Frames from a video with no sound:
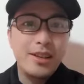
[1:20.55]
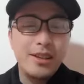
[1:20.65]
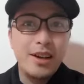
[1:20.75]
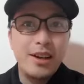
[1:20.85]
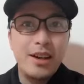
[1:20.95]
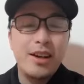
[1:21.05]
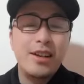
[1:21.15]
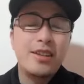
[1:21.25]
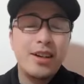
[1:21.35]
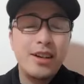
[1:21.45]
当然
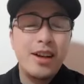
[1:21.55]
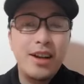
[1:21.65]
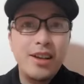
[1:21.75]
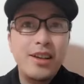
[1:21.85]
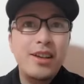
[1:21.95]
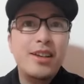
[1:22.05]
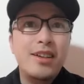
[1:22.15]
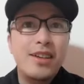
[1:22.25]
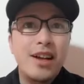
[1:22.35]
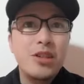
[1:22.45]
当然了，
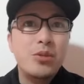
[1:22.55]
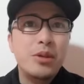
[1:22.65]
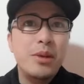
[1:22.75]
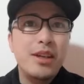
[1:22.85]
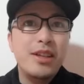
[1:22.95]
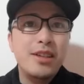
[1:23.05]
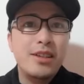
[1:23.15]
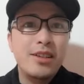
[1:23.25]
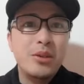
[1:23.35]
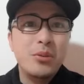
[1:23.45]
牙叔的魅
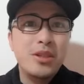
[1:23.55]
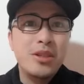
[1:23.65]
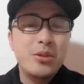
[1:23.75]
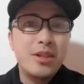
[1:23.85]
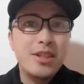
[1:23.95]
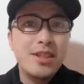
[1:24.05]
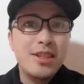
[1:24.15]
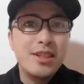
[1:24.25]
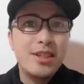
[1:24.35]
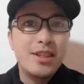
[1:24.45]
力估计全世界
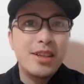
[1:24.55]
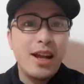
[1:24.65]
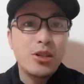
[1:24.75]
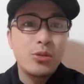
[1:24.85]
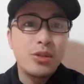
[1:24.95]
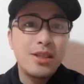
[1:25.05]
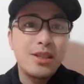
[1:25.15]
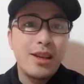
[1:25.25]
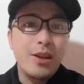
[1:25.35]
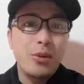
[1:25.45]
只能牙叔自己
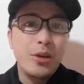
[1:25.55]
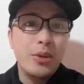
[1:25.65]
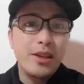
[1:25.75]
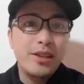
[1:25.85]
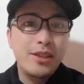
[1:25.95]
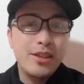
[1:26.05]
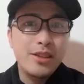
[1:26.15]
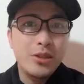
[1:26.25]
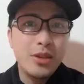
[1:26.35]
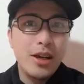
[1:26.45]
来还原
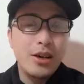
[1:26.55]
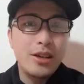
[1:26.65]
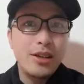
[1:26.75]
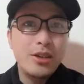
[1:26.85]
是最好的。